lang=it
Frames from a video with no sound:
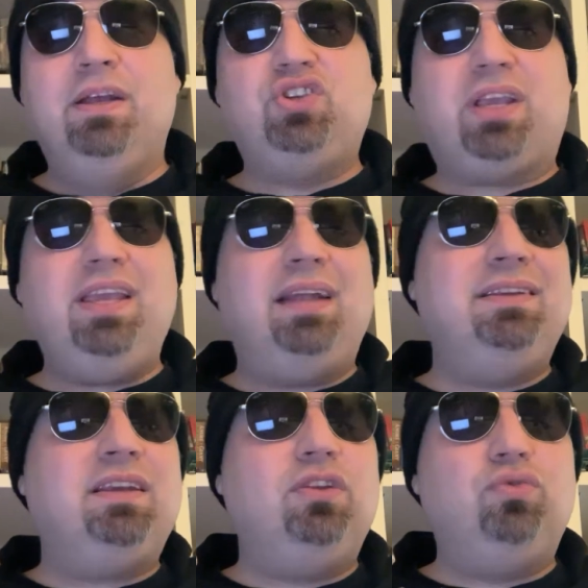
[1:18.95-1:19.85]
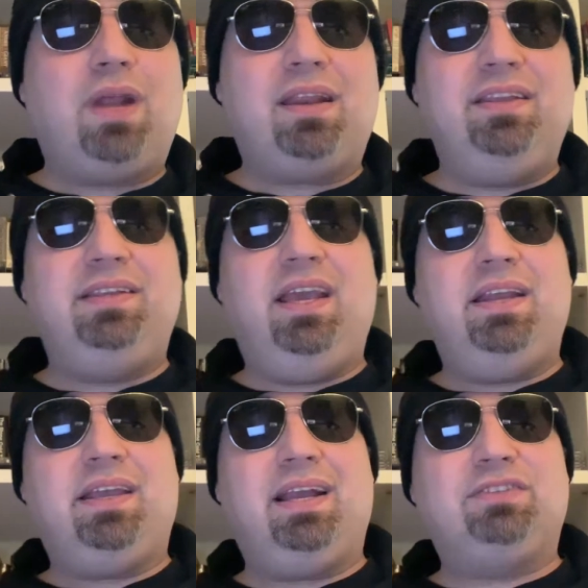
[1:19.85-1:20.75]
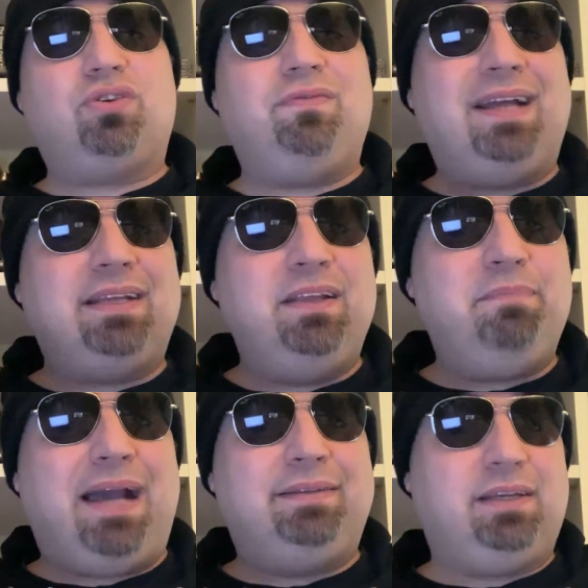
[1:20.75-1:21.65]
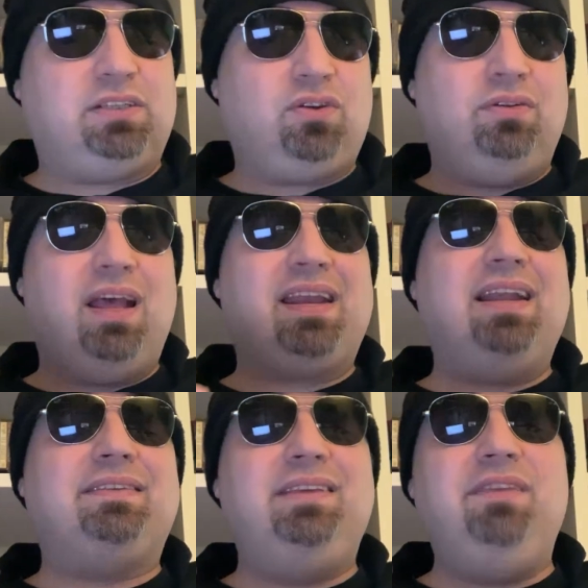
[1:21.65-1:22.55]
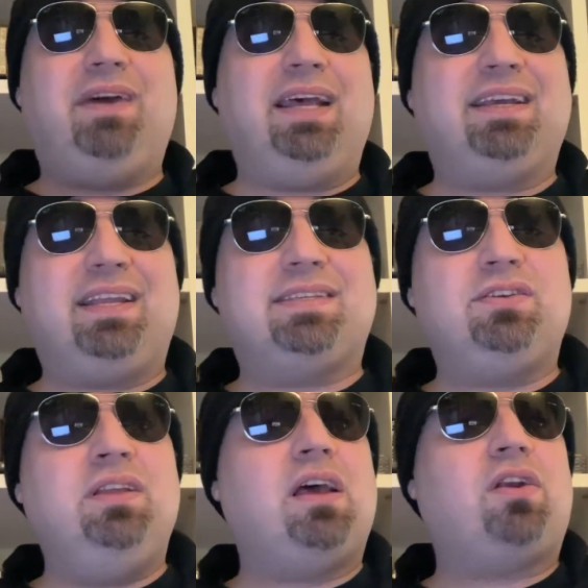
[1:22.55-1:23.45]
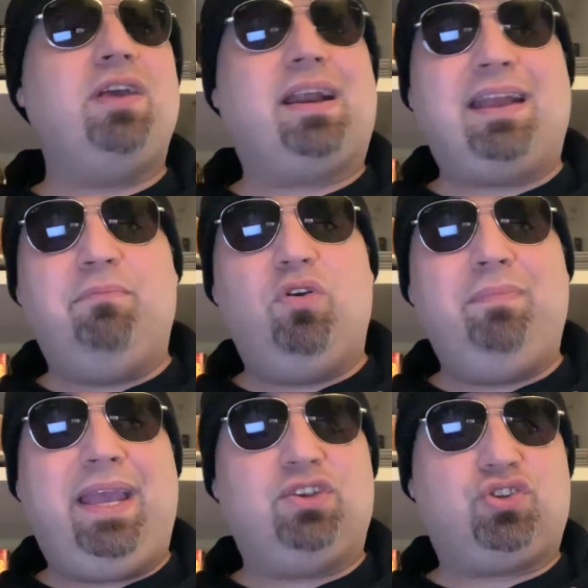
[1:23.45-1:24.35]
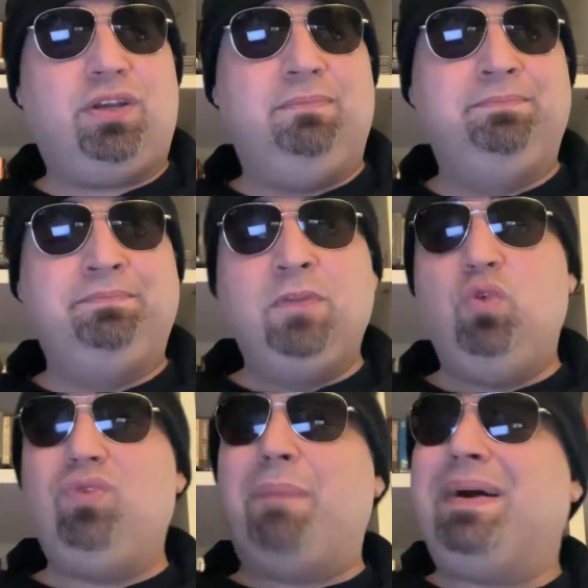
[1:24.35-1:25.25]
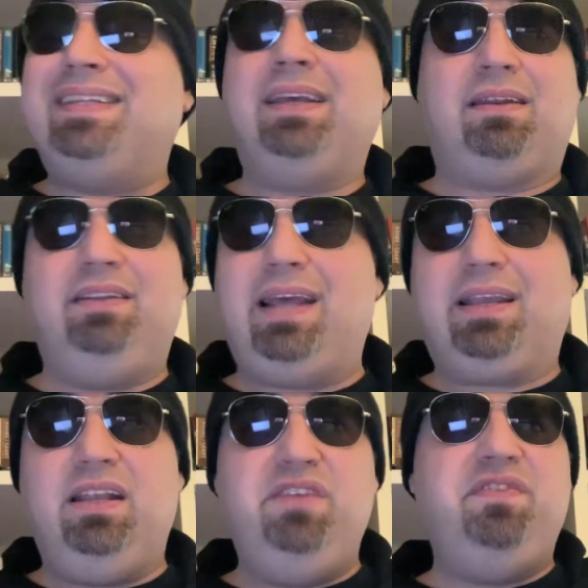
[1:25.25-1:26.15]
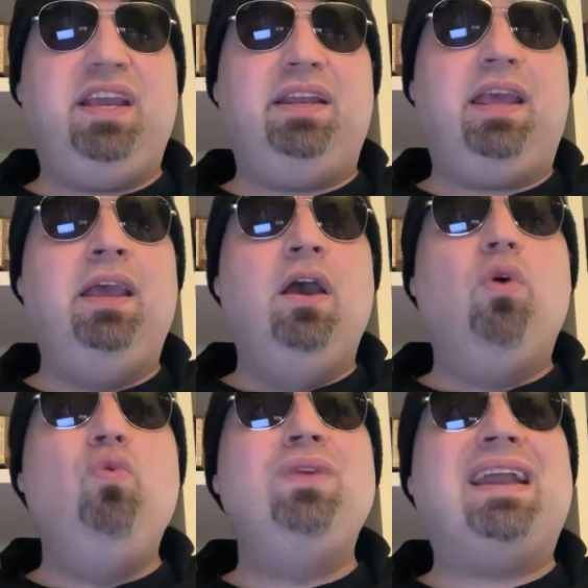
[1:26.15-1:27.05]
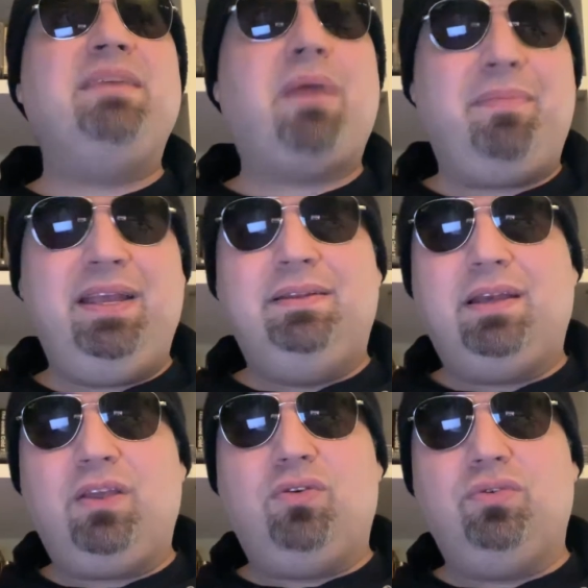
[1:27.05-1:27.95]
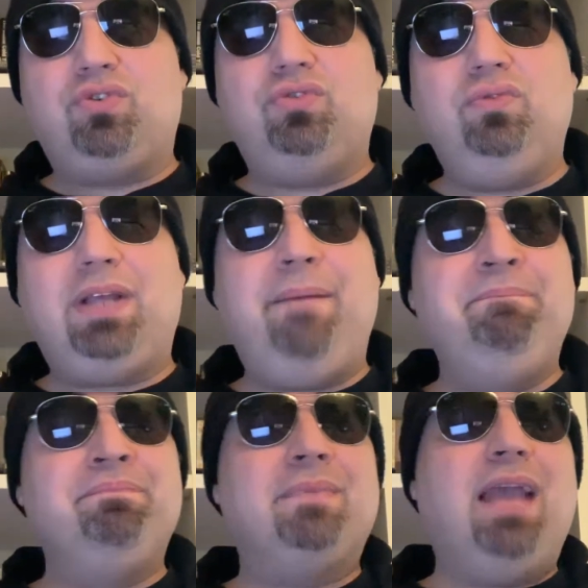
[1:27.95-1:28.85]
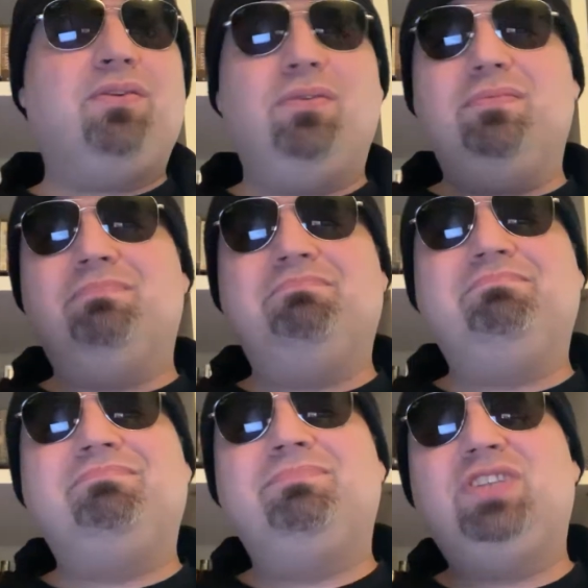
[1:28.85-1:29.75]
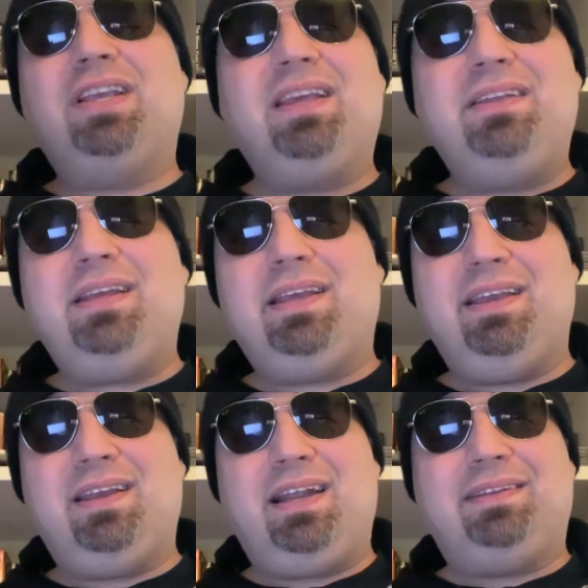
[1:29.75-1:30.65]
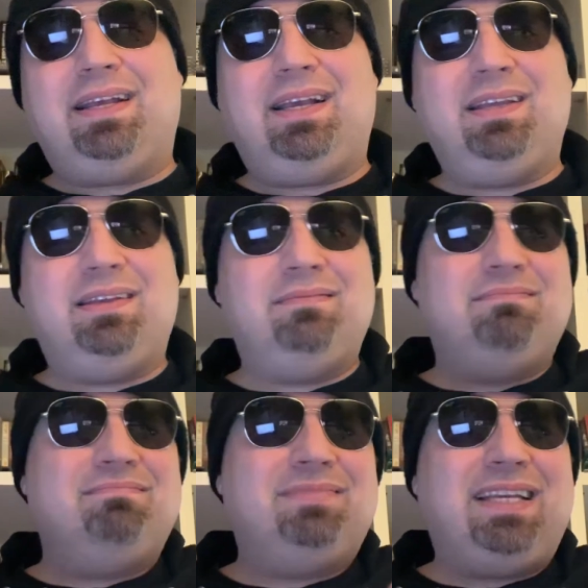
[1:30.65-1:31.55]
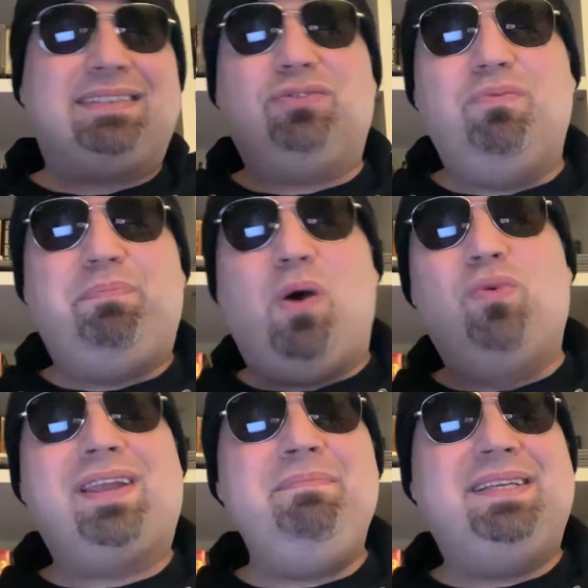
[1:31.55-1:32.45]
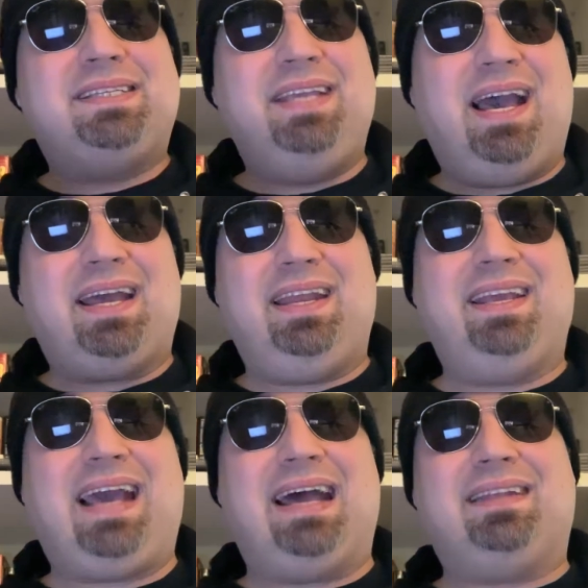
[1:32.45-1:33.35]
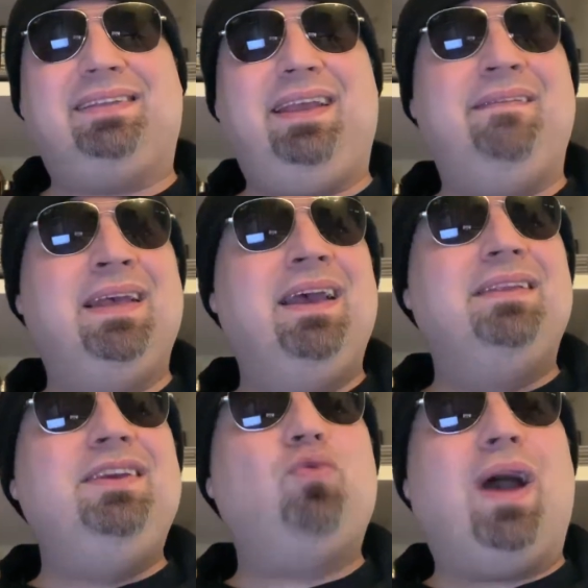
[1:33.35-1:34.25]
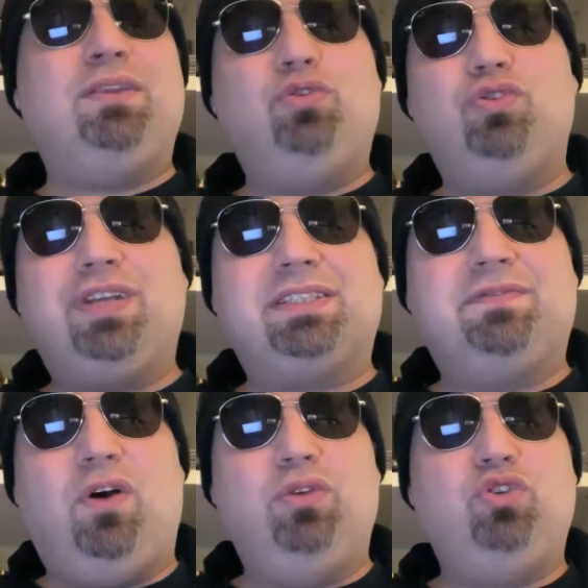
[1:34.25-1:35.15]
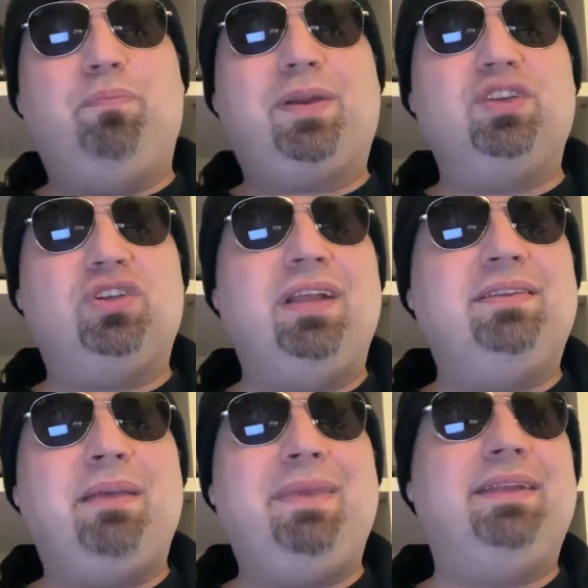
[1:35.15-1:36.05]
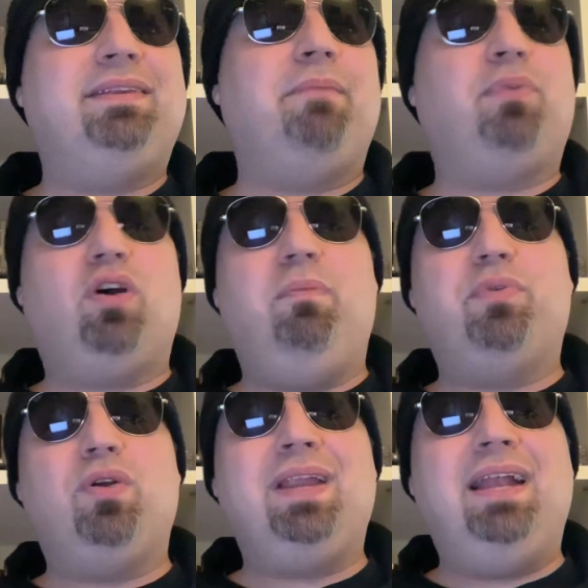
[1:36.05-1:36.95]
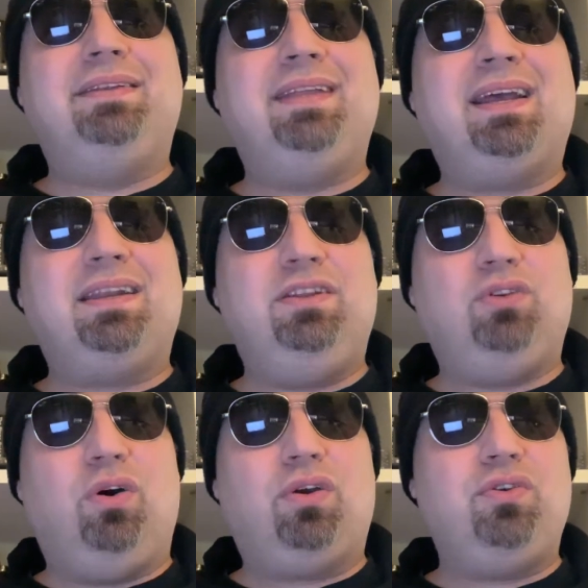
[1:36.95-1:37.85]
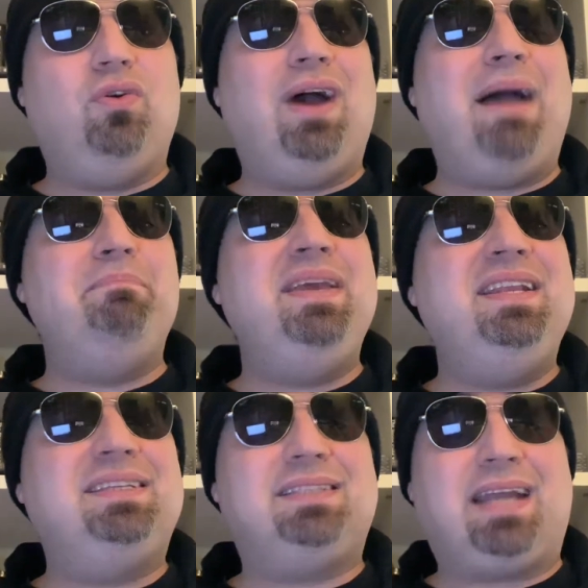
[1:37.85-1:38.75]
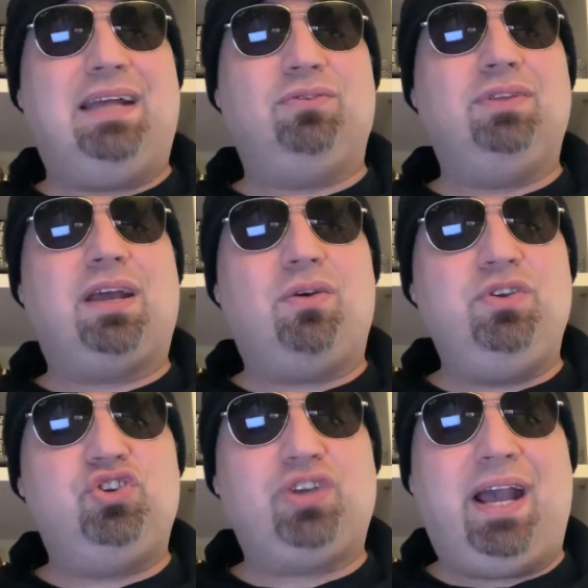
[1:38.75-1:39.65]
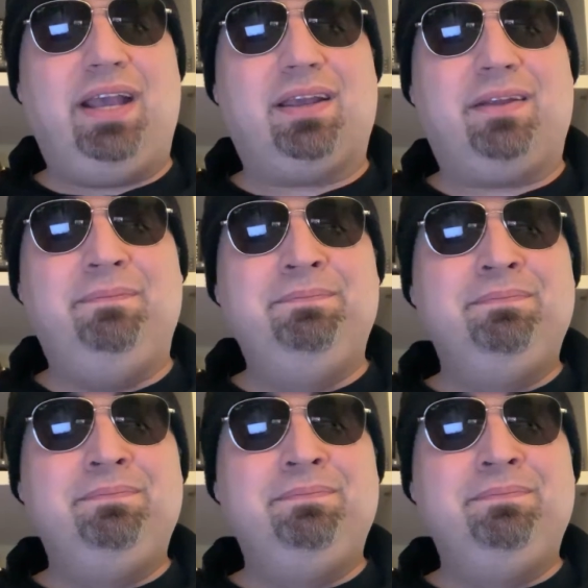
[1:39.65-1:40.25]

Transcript: C'è chi addirittura ritiene che la trovata di Patterson relativa alla creazione del Royal Rumble Match una paternità che gli viene unanimamente riconosciuta. Ecco, mm, c'è chi ritiene che in realtà eh, sia stato un po' un rimischiare le carte di quanto già svolto precedentemente proprio nel territorio amministrato da Roy Shire.